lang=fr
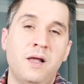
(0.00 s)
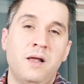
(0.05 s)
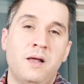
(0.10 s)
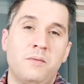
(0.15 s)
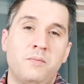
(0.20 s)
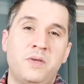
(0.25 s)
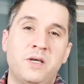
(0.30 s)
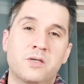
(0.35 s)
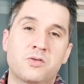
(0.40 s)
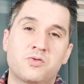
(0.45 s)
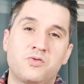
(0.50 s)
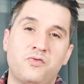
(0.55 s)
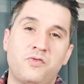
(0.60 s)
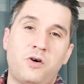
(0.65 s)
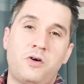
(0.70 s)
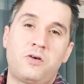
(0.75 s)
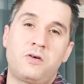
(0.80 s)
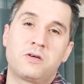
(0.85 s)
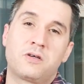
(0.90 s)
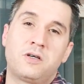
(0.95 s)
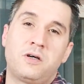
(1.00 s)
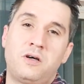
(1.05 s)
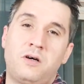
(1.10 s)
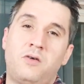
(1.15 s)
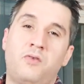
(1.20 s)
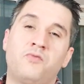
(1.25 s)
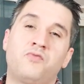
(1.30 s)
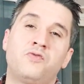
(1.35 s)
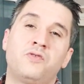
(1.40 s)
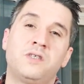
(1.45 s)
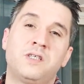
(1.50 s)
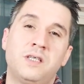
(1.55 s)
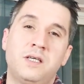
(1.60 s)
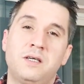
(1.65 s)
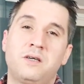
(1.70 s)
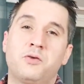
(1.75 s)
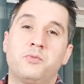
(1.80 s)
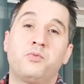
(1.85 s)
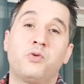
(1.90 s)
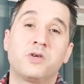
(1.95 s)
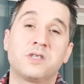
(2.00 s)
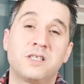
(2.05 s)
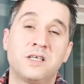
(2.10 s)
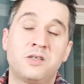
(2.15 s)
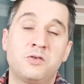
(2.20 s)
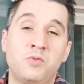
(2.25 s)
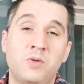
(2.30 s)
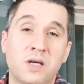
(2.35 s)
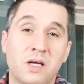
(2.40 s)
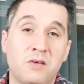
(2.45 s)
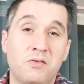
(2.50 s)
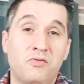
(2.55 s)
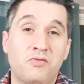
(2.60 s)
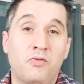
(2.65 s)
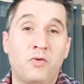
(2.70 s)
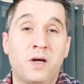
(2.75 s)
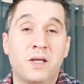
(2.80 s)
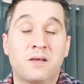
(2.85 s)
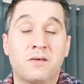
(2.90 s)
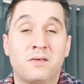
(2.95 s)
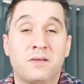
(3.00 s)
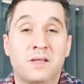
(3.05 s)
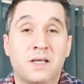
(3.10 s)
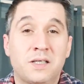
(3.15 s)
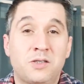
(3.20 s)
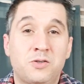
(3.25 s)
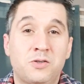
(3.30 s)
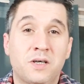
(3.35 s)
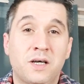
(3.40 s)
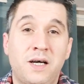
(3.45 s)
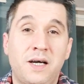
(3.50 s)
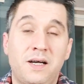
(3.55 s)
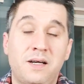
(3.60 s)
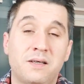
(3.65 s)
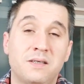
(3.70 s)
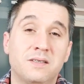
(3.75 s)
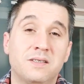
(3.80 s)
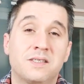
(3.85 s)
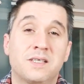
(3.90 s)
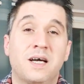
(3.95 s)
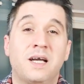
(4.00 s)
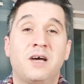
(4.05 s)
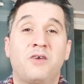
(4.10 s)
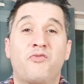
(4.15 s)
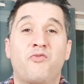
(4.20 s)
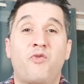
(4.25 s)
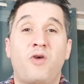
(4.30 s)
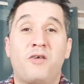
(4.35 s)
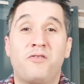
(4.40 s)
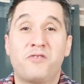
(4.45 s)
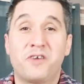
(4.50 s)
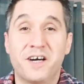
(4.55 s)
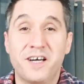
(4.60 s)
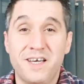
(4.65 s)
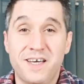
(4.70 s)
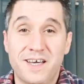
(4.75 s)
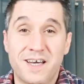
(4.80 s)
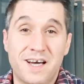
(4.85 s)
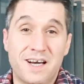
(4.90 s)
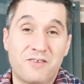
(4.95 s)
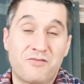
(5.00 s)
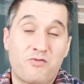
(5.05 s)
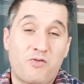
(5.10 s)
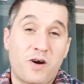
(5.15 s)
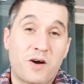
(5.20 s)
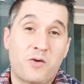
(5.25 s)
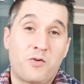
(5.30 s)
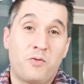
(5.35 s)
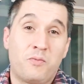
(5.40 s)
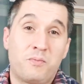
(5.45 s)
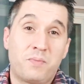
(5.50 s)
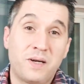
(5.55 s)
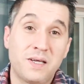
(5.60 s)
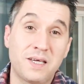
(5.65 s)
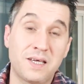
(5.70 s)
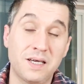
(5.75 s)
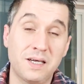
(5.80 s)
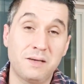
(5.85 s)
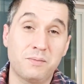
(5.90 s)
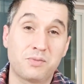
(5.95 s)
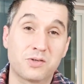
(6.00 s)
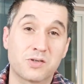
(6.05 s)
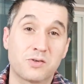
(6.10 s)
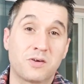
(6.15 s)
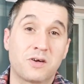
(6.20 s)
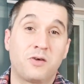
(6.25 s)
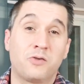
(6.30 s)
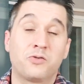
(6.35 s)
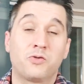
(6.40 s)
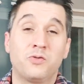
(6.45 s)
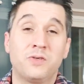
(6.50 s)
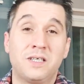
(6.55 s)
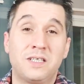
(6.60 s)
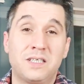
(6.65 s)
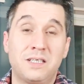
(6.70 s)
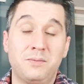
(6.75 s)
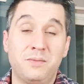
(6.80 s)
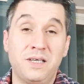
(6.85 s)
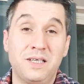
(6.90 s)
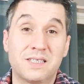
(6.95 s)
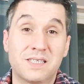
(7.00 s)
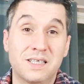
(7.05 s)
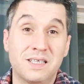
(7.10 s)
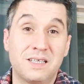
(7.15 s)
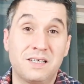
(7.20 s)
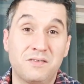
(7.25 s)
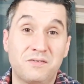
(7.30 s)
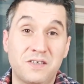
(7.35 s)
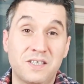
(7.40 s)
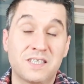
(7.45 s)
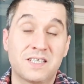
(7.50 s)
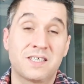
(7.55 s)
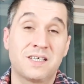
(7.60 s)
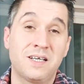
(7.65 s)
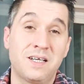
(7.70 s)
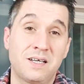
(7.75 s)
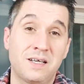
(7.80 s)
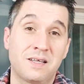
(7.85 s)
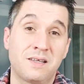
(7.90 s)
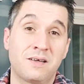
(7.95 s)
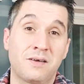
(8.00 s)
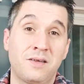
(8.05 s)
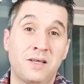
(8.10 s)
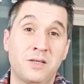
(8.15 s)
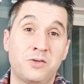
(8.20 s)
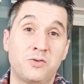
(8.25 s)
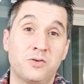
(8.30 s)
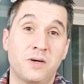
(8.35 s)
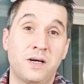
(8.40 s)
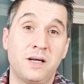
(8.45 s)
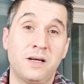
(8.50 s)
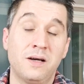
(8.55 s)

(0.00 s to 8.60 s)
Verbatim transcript: Bien souvent, quand on vous dit que pour séduire, il faut être naturel, c'est à la fois vrai et à la fois compliqué, puisque quand on est timide, c'est difficile d'être naturel